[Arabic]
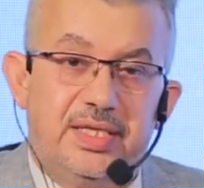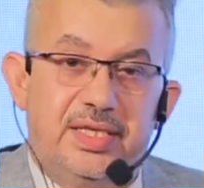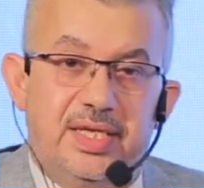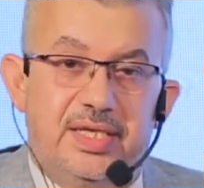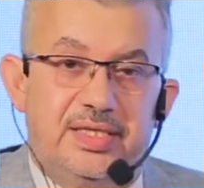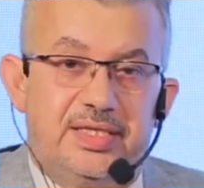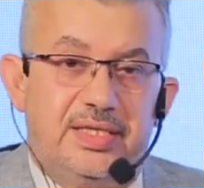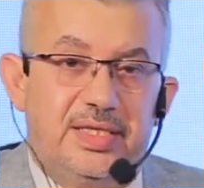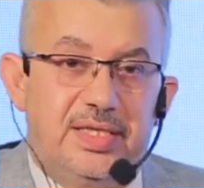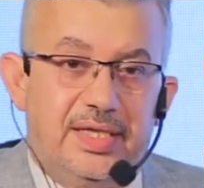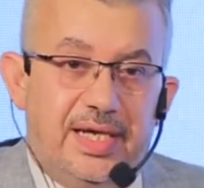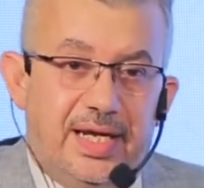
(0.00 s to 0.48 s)

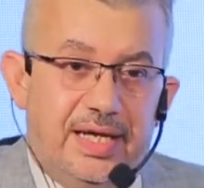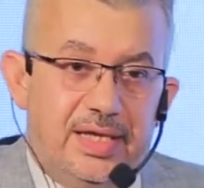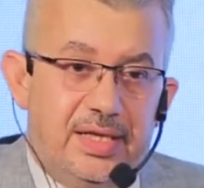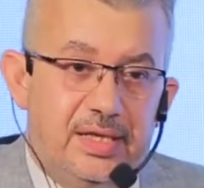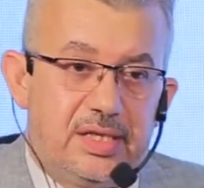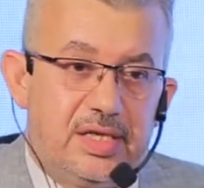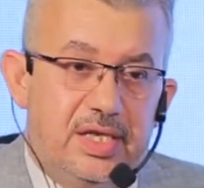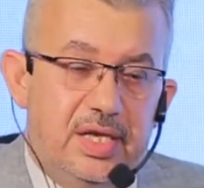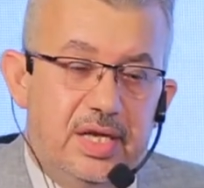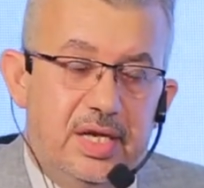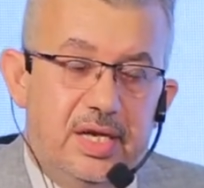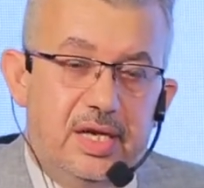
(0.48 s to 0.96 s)
تأثير
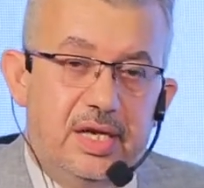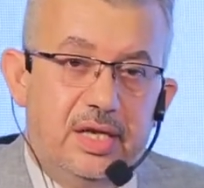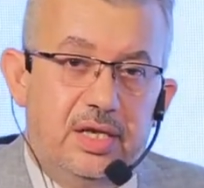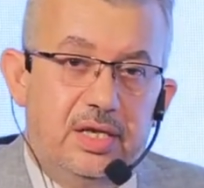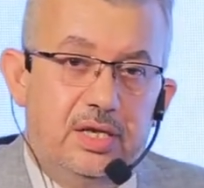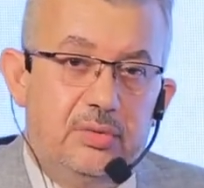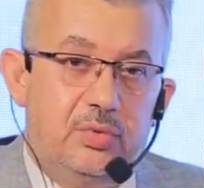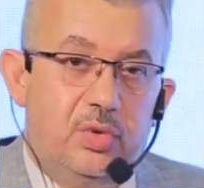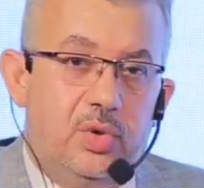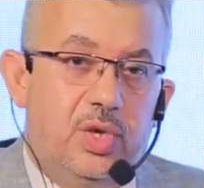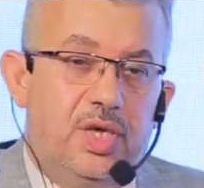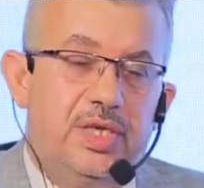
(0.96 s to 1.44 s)
على
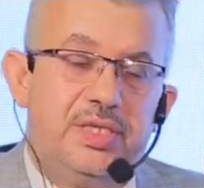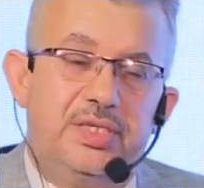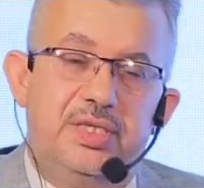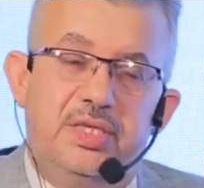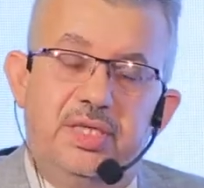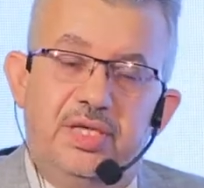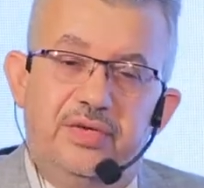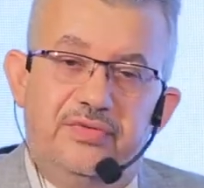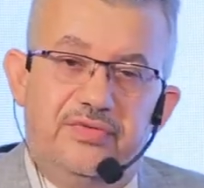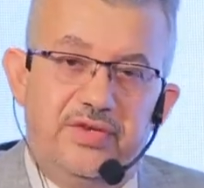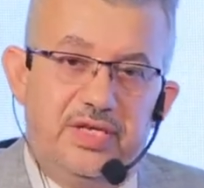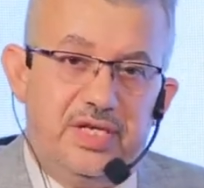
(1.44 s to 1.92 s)
الكلى اللي
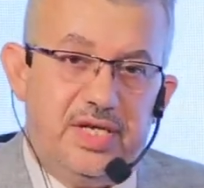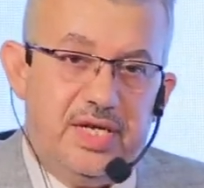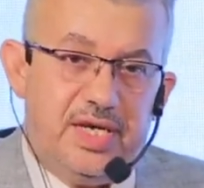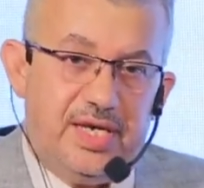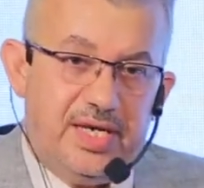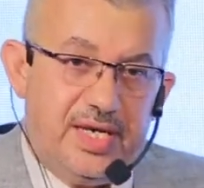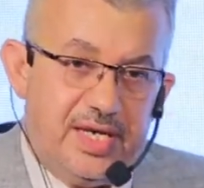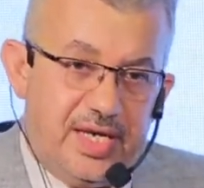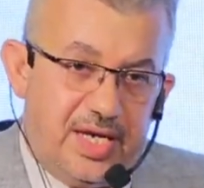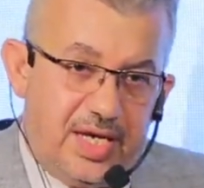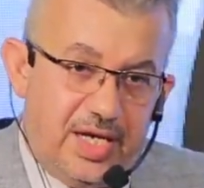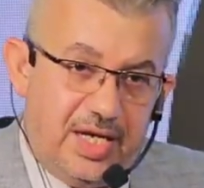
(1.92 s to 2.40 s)
بيؤدي في
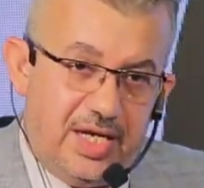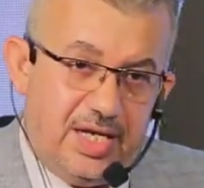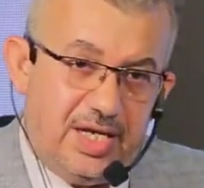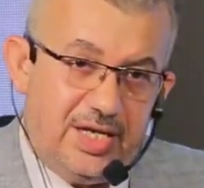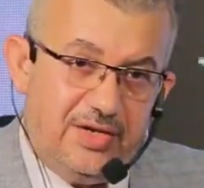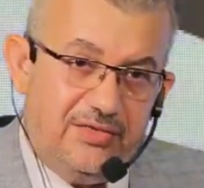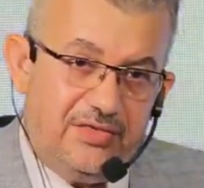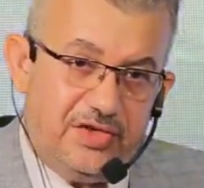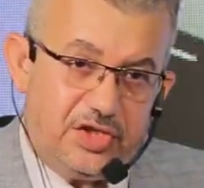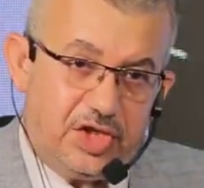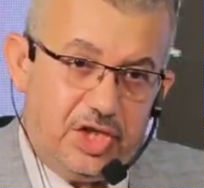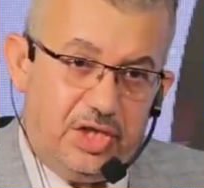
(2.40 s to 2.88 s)
النهاية
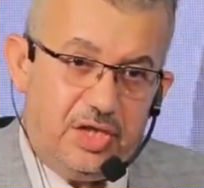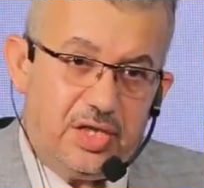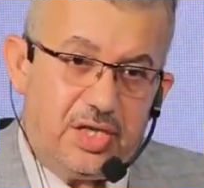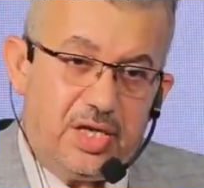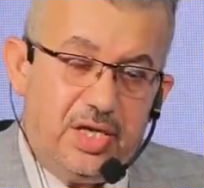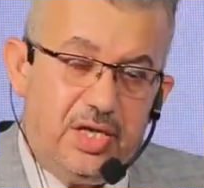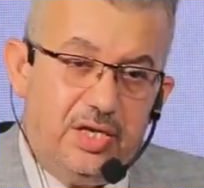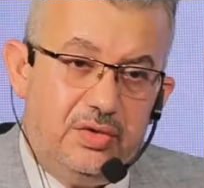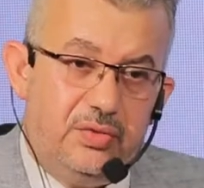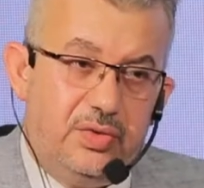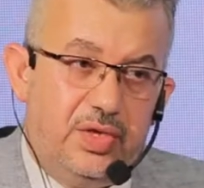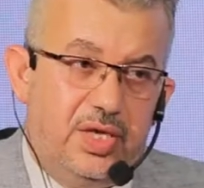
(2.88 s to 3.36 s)
إلى الفشل
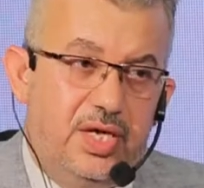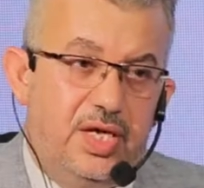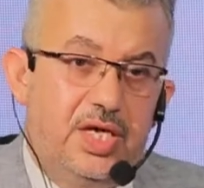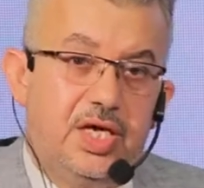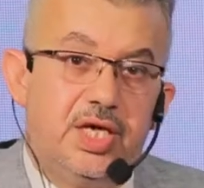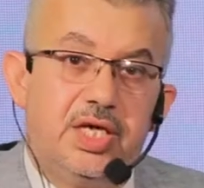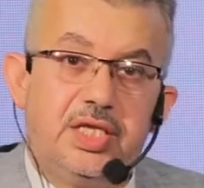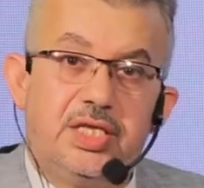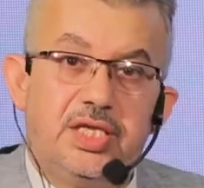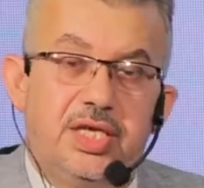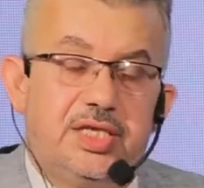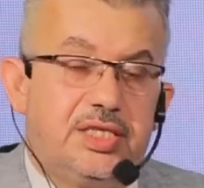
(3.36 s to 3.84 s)
الكلوي
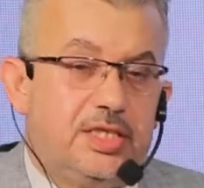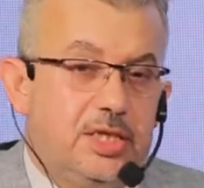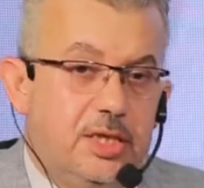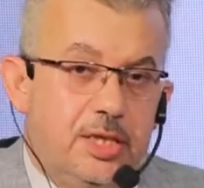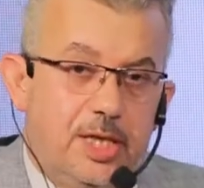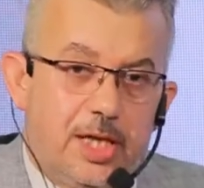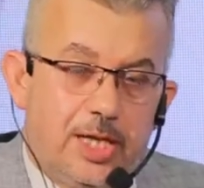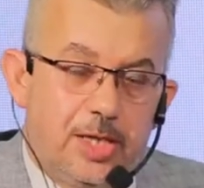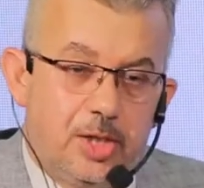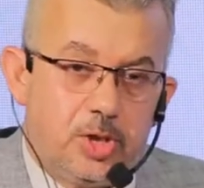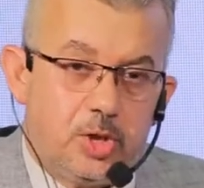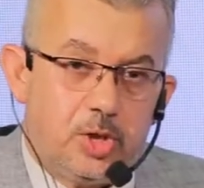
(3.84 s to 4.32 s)

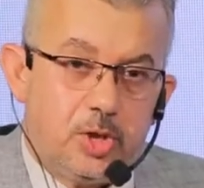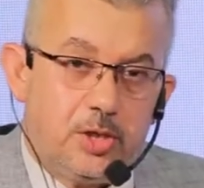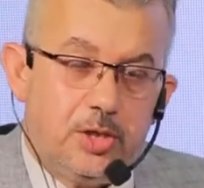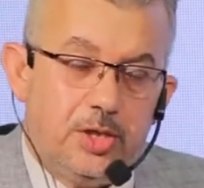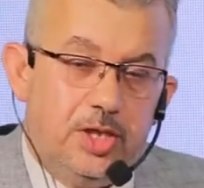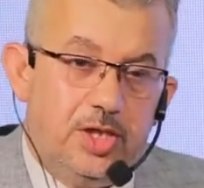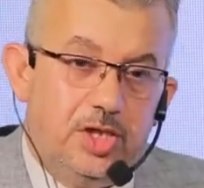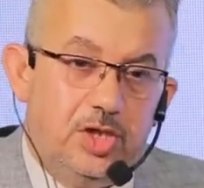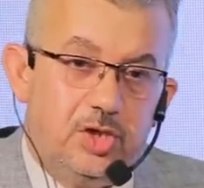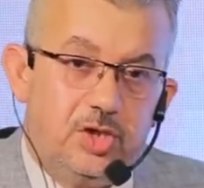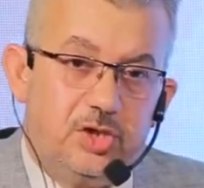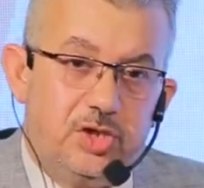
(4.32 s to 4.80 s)
تأثير على
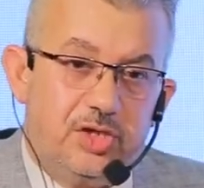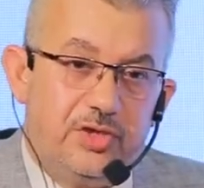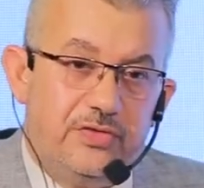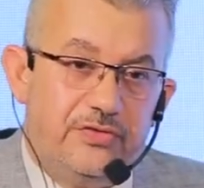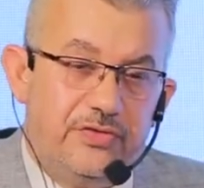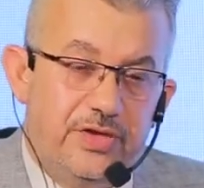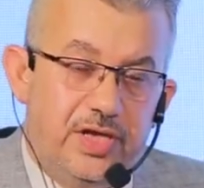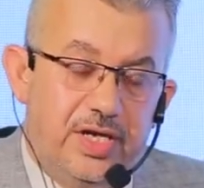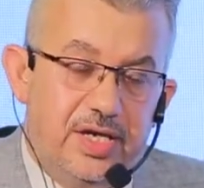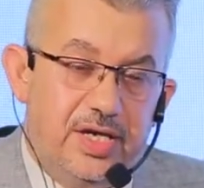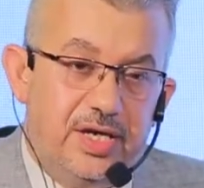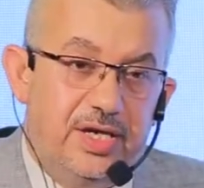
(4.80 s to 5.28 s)
الشرايين
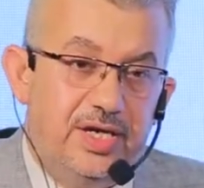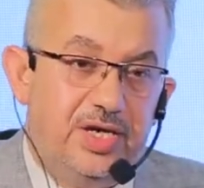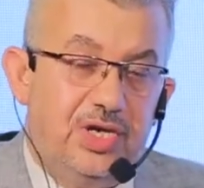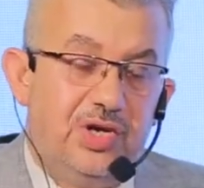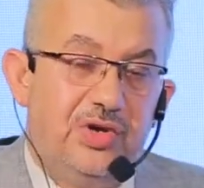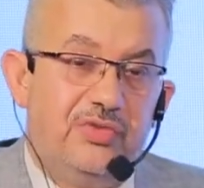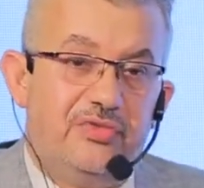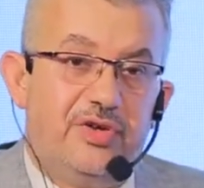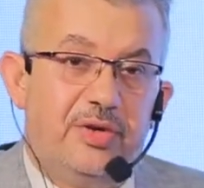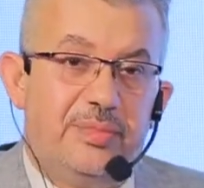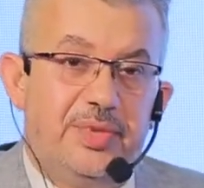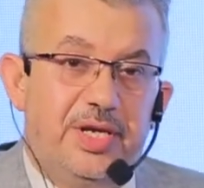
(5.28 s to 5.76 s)
الطرفية
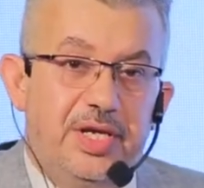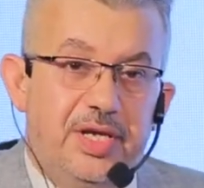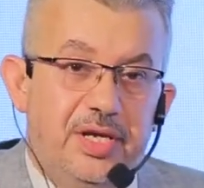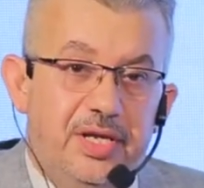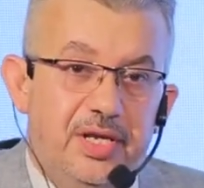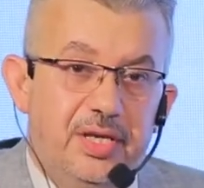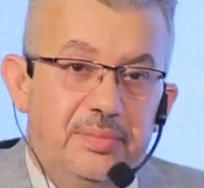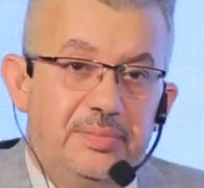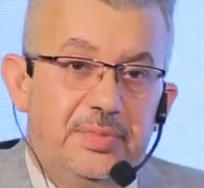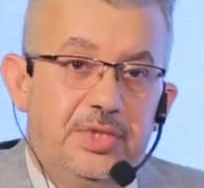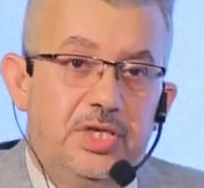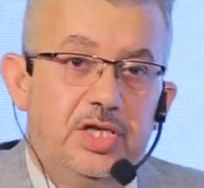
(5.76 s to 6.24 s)
فمن
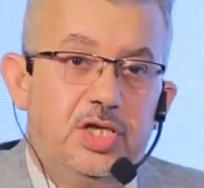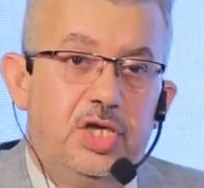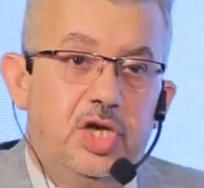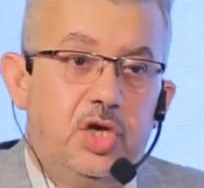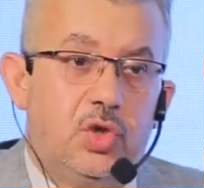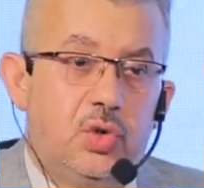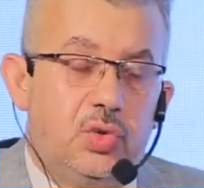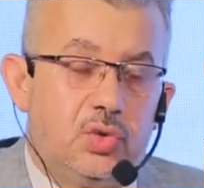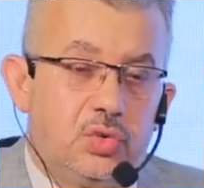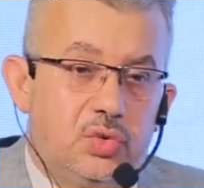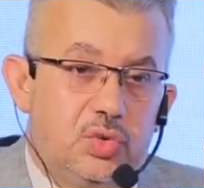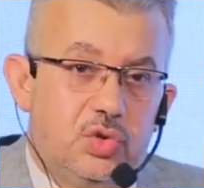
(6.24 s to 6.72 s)
هنا
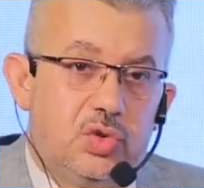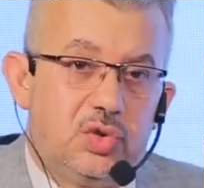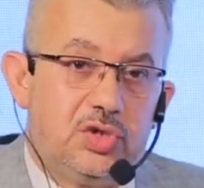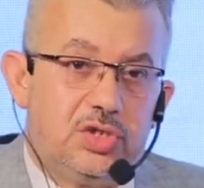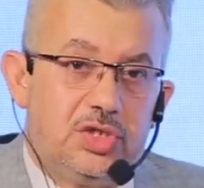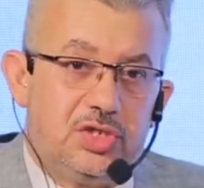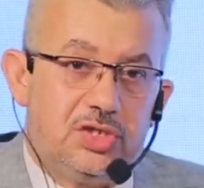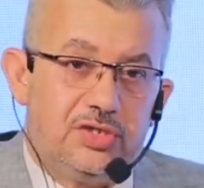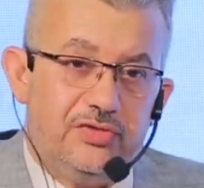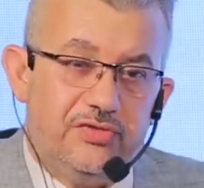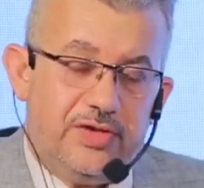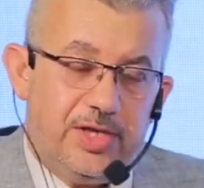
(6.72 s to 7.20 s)
بتيجي
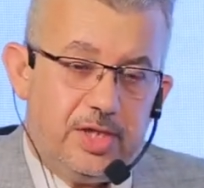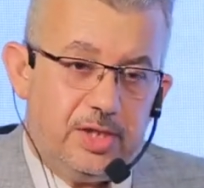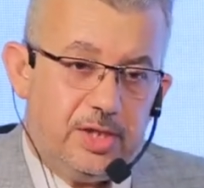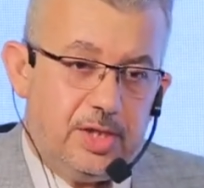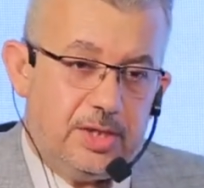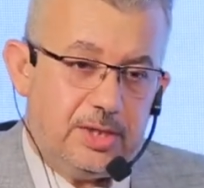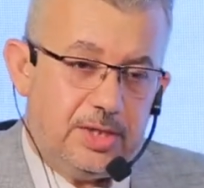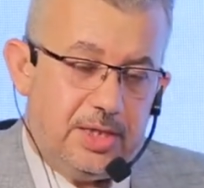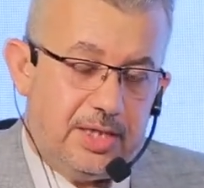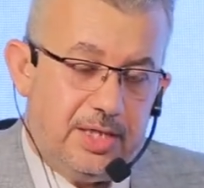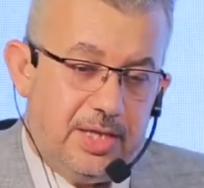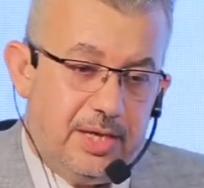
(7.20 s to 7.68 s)
خطورة ارتفاع
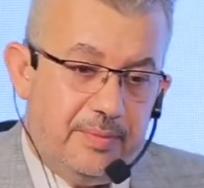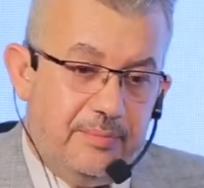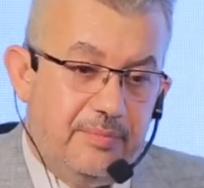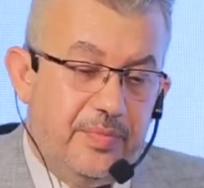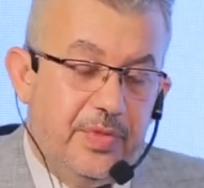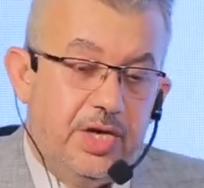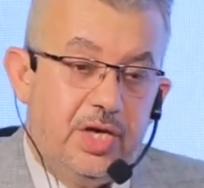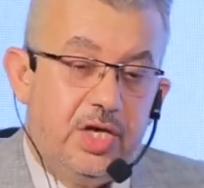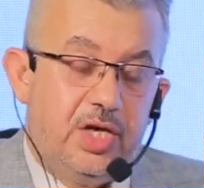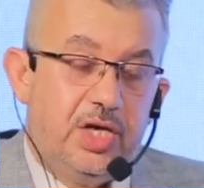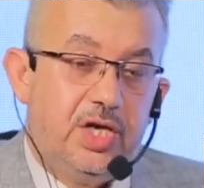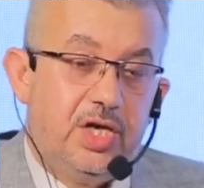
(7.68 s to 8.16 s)
ضغط الدم